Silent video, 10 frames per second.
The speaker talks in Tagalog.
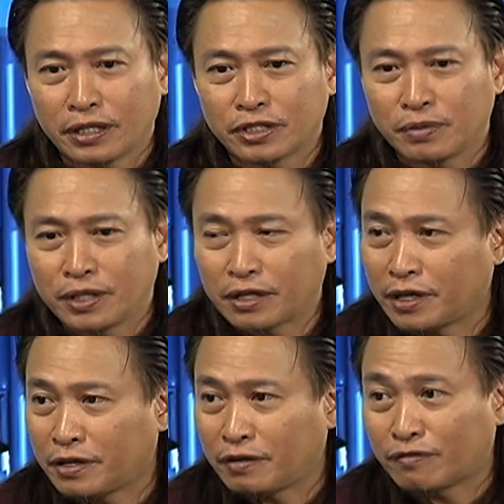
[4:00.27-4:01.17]
least with
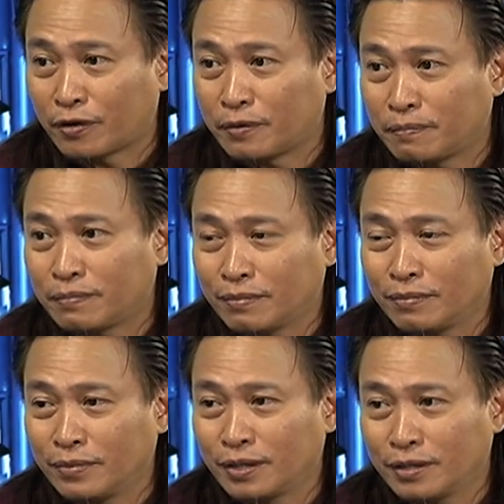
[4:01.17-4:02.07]
Agrarianiform,
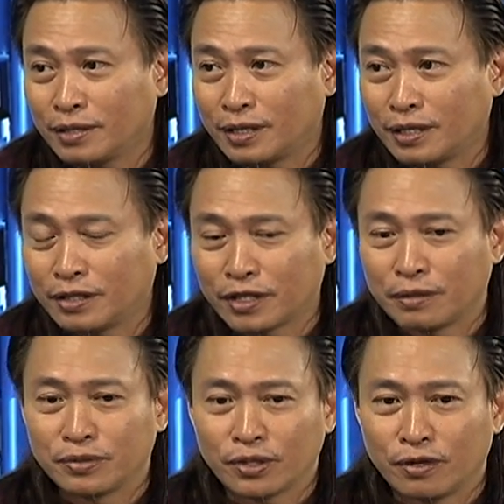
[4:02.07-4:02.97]
no, uh, in
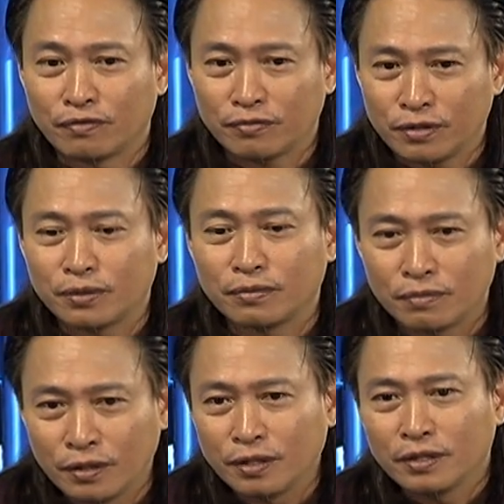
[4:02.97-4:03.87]
terms of yung
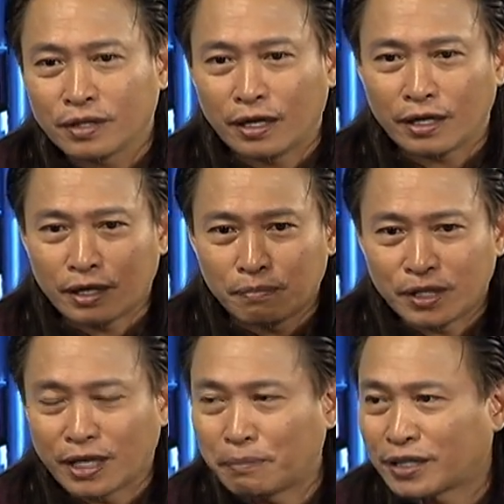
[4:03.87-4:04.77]
talagang
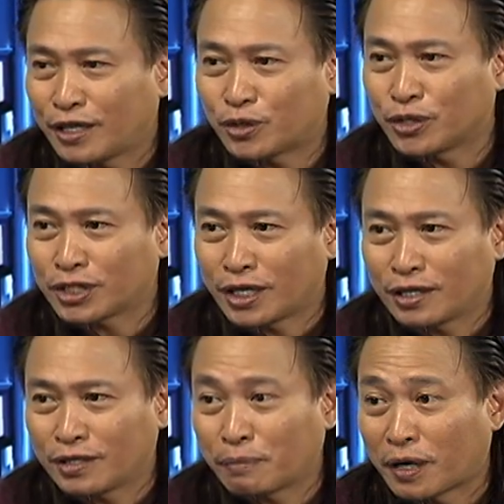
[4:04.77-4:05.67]
binabatikos ang
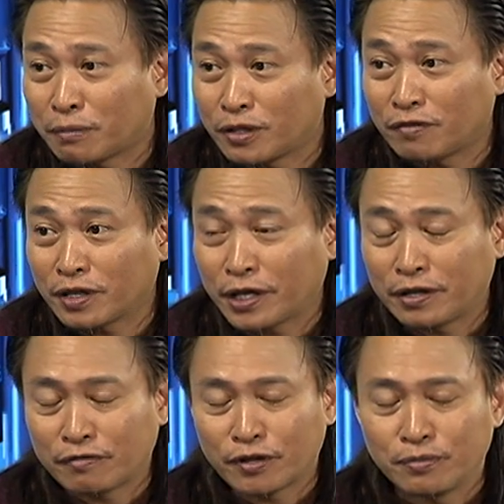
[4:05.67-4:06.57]
Department of
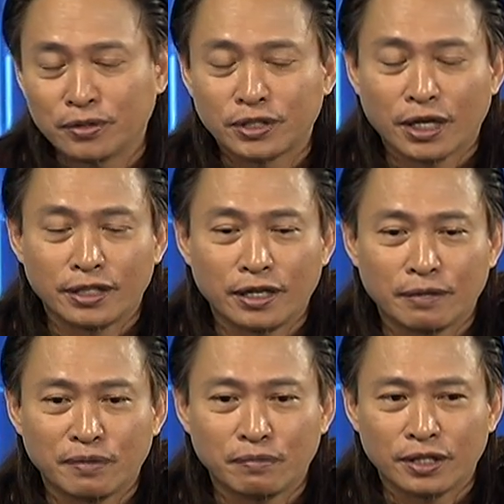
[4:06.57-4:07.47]
Agrarianiform doon sa kanilang
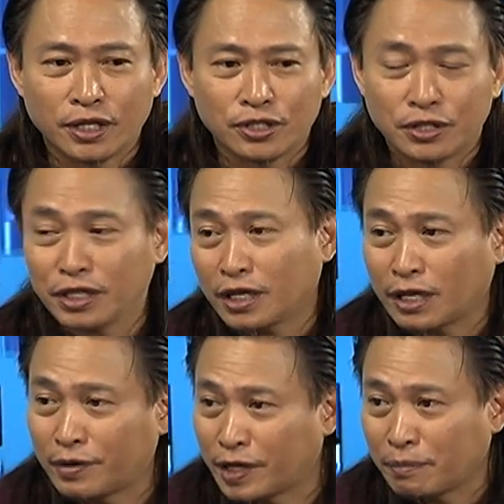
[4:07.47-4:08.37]
implementation.
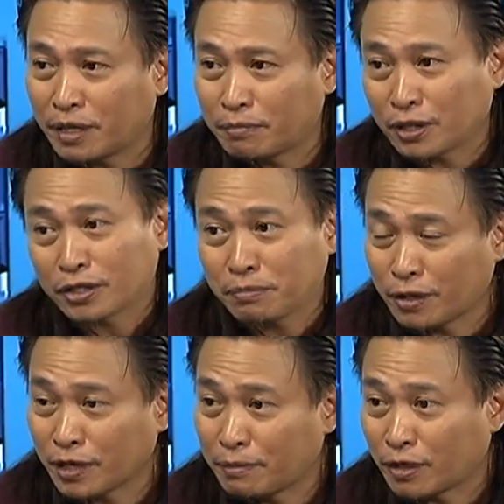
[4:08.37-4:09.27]
Ginagawa namin because
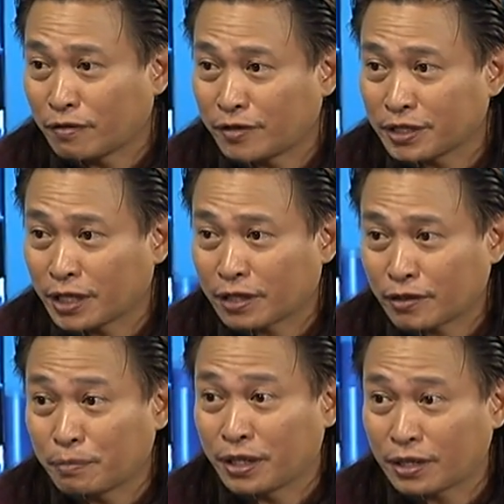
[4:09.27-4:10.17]
meron kaming oversight
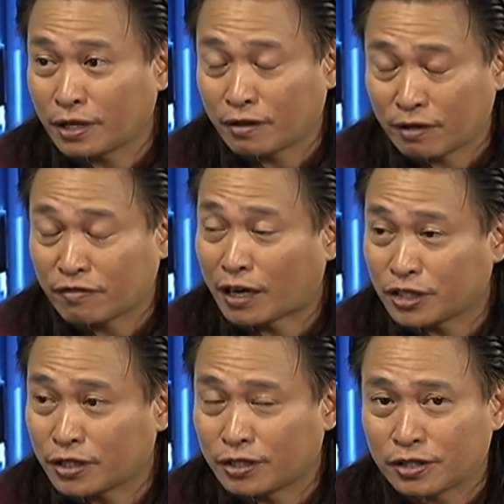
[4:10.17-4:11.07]
committee uh,
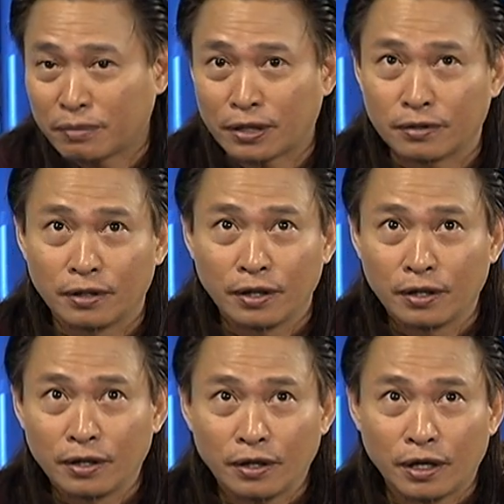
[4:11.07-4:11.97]
functions. Yes, yung, yes,
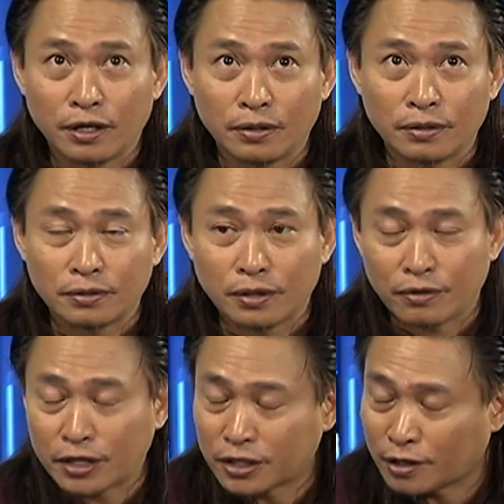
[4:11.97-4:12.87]
yes. Uh, yung
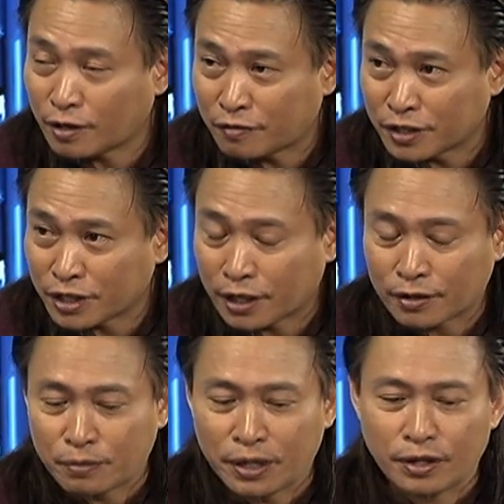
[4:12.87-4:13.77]
Congressional Oversight
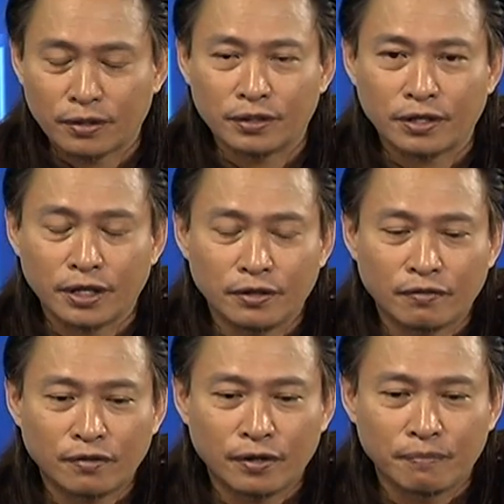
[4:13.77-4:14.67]
Committee on
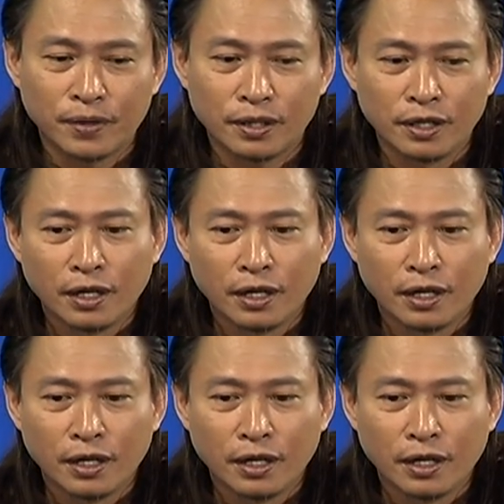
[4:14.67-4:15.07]
Agrarianiform, no.